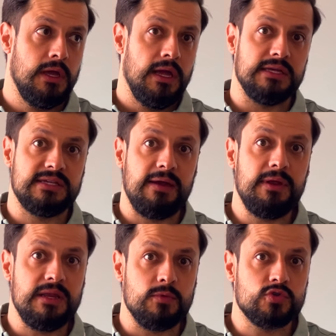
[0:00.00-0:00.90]
Es que
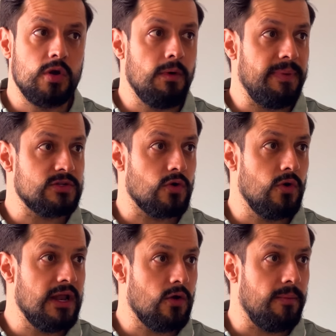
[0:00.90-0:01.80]
venimos como pasó
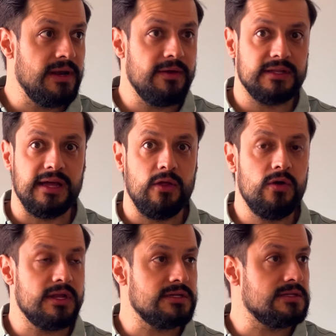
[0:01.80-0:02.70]
con la Copa
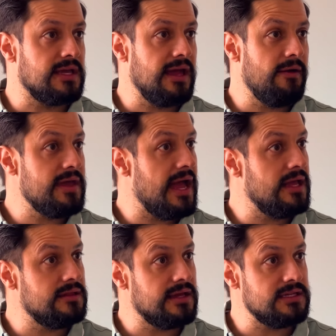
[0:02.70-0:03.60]
Libertadores, es que había
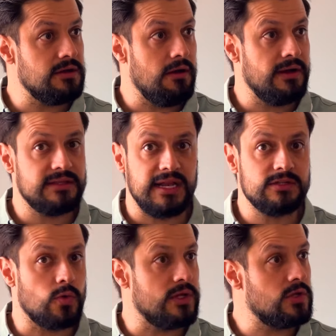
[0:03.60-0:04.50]
gente que llevaba
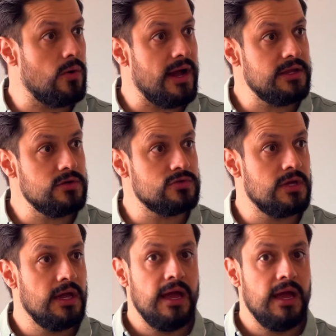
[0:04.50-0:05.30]
tres, cuatro años